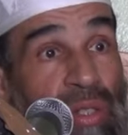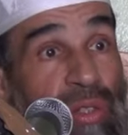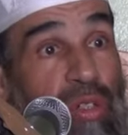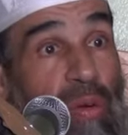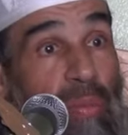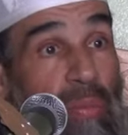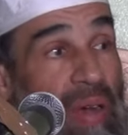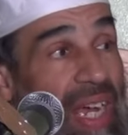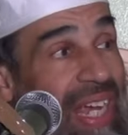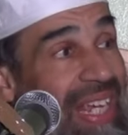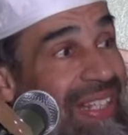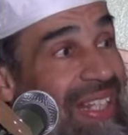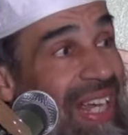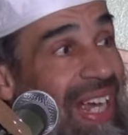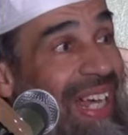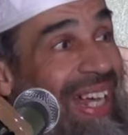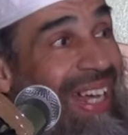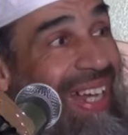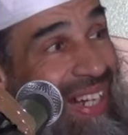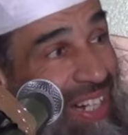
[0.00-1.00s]
ثم
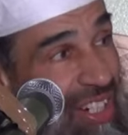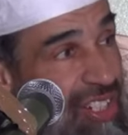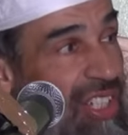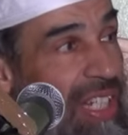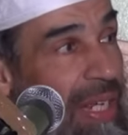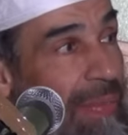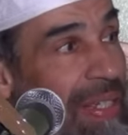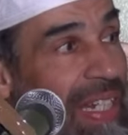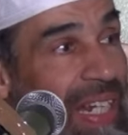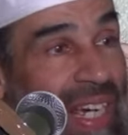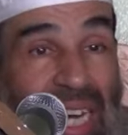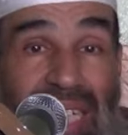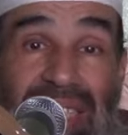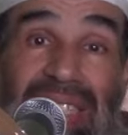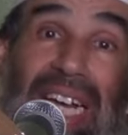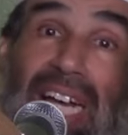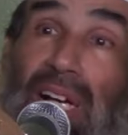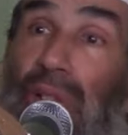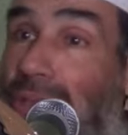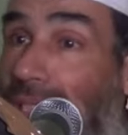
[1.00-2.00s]
إذا خرجت منها
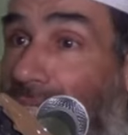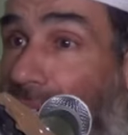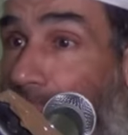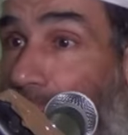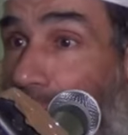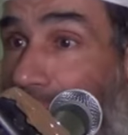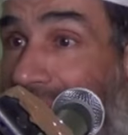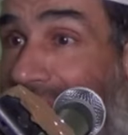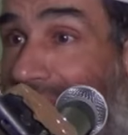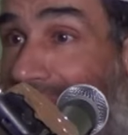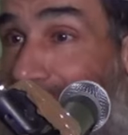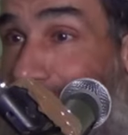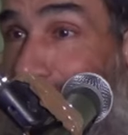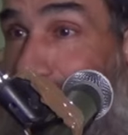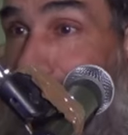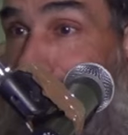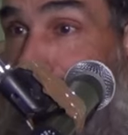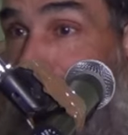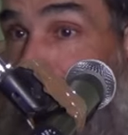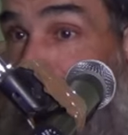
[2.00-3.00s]
دعوت ربك
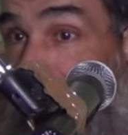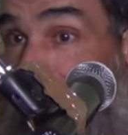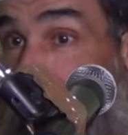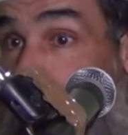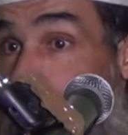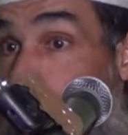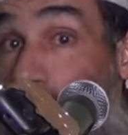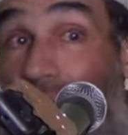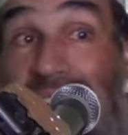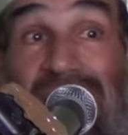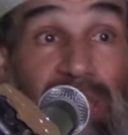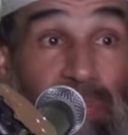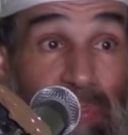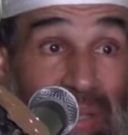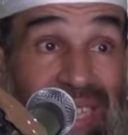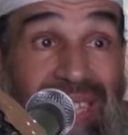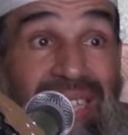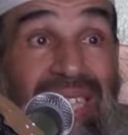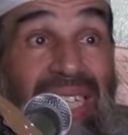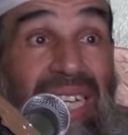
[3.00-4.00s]
عز وجل وقد
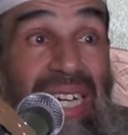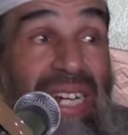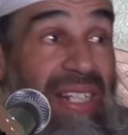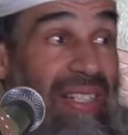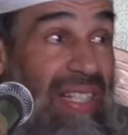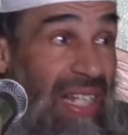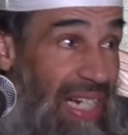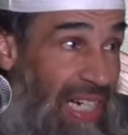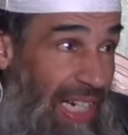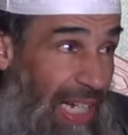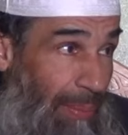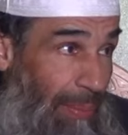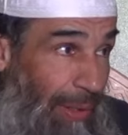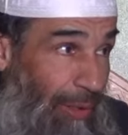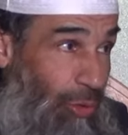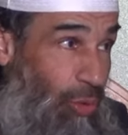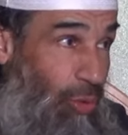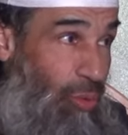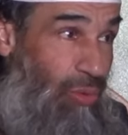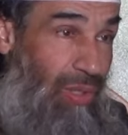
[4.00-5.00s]
مثل لذلك
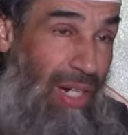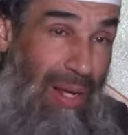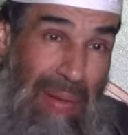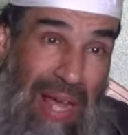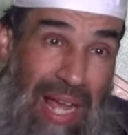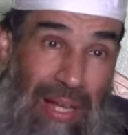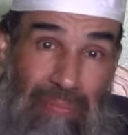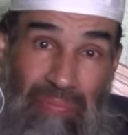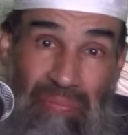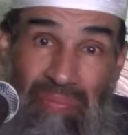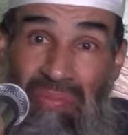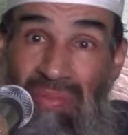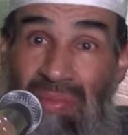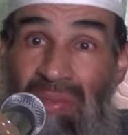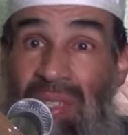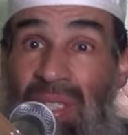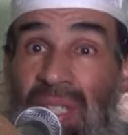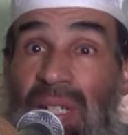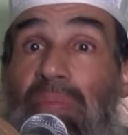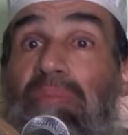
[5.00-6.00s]
بعض العلماء
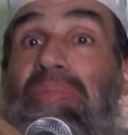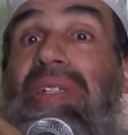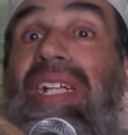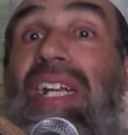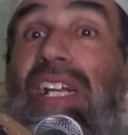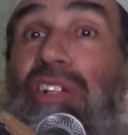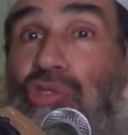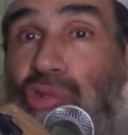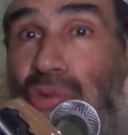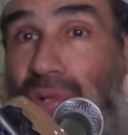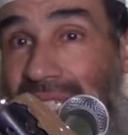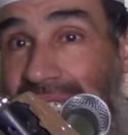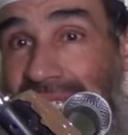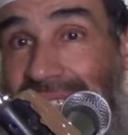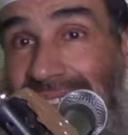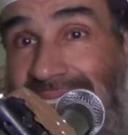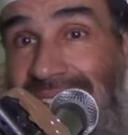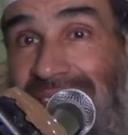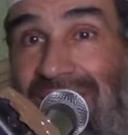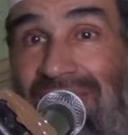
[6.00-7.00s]

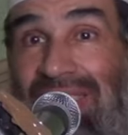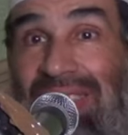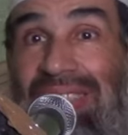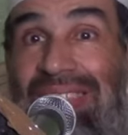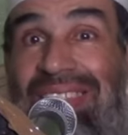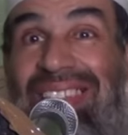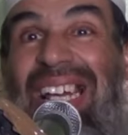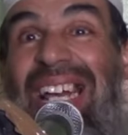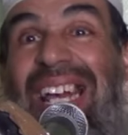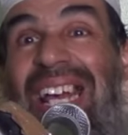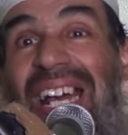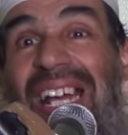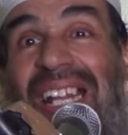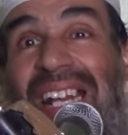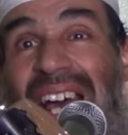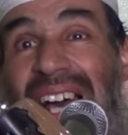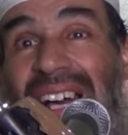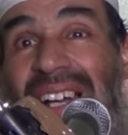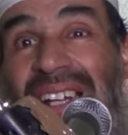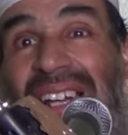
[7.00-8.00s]
برجل
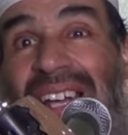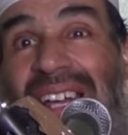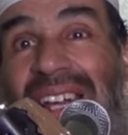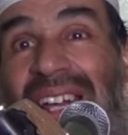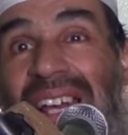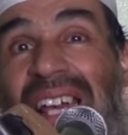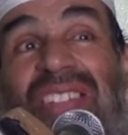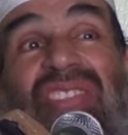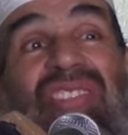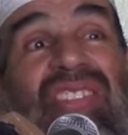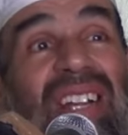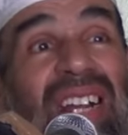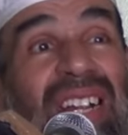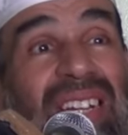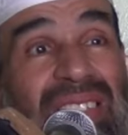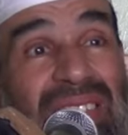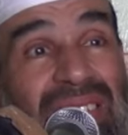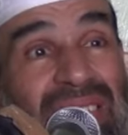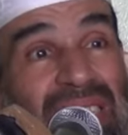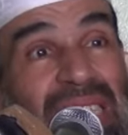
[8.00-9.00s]
دخل
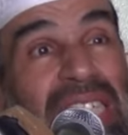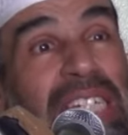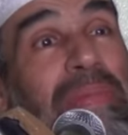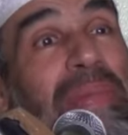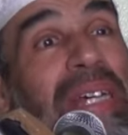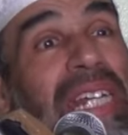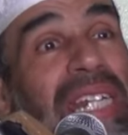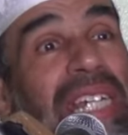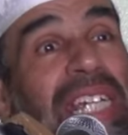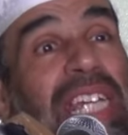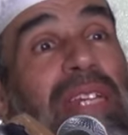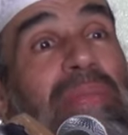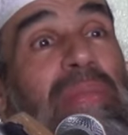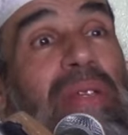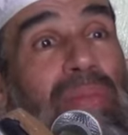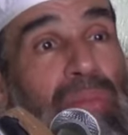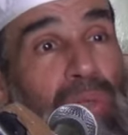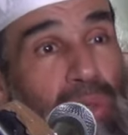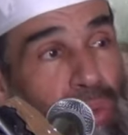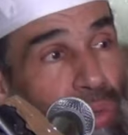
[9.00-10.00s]
قصرا لملك
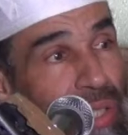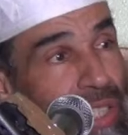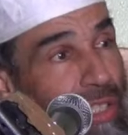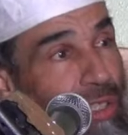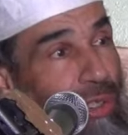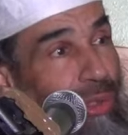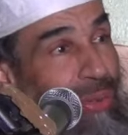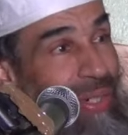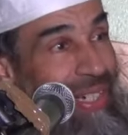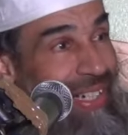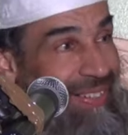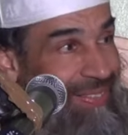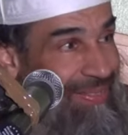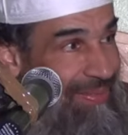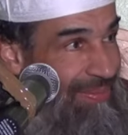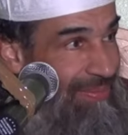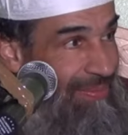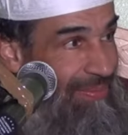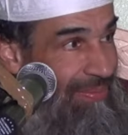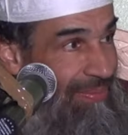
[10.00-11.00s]
من ملوك الدنيا
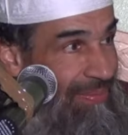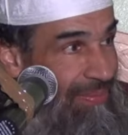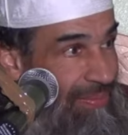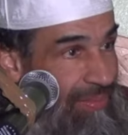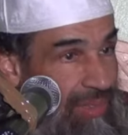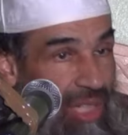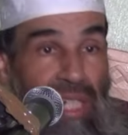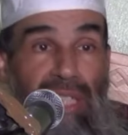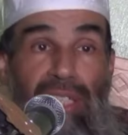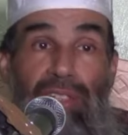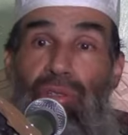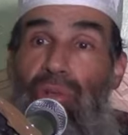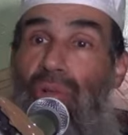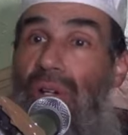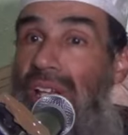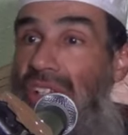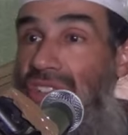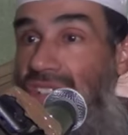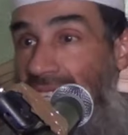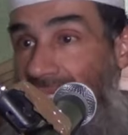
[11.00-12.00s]
دخل عنده
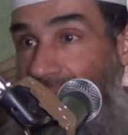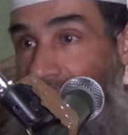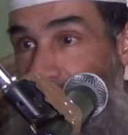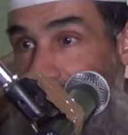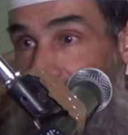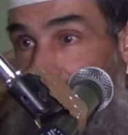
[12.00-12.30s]
القصر